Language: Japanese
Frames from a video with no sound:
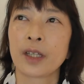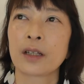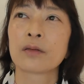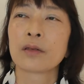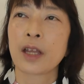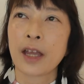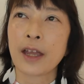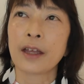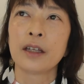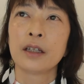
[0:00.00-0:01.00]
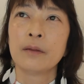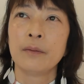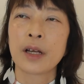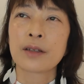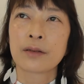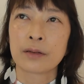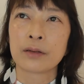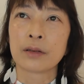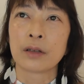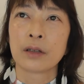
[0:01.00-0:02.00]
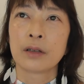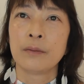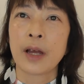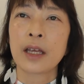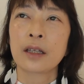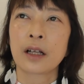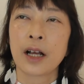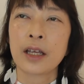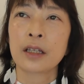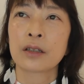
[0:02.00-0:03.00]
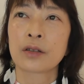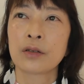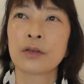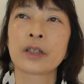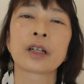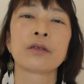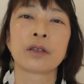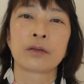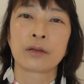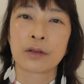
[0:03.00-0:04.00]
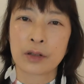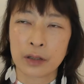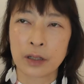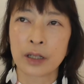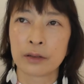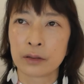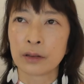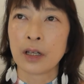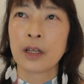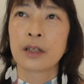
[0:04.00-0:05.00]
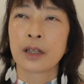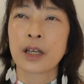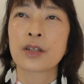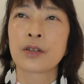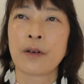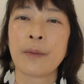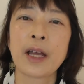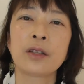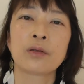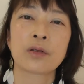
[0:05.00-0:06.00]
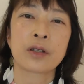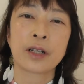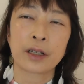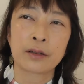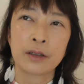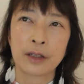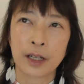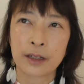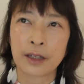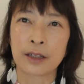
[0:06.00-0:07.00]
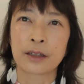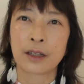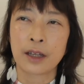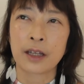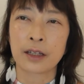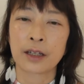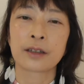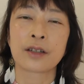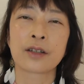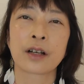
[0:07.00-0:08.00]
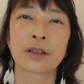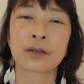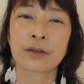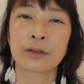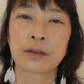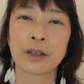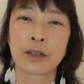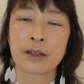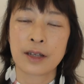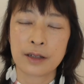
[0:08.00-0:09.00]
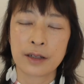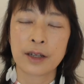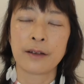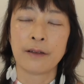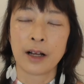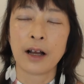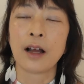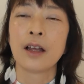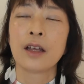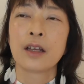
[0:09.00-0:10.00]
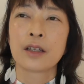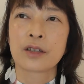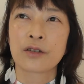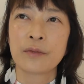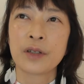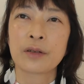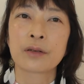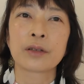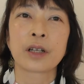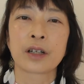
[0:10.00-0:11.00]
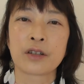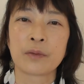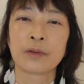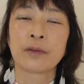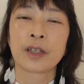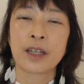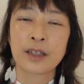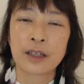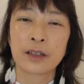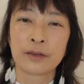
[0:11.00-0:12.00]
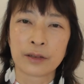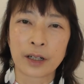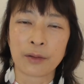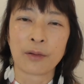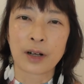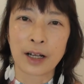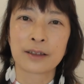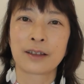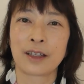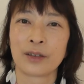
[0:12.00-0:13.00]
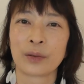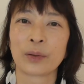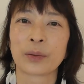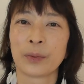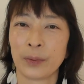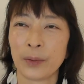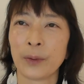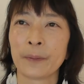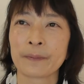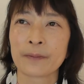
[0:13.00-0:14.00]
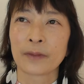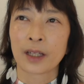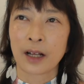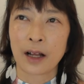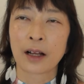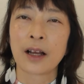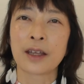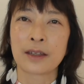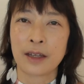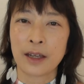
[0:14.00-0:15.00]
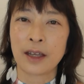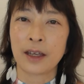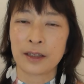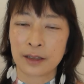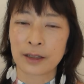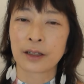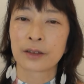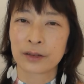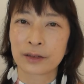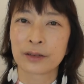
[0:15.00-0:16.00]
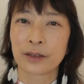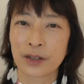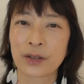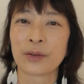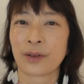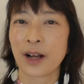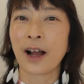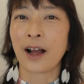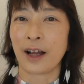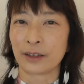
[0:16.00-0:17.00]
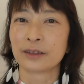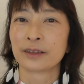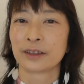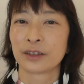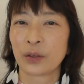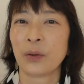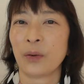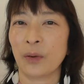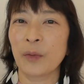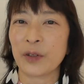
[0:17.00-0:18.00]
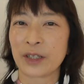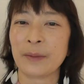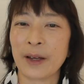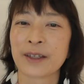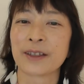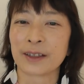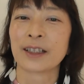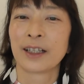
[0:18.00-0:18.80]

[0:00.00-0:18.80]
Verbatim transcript: なのでまず毎回集客に苦しんでるないしは毎年楽になってってないなって自覚する先生は仕組み作りが自分はできてるんだろうかっていうことを考えていただく必要があると思います。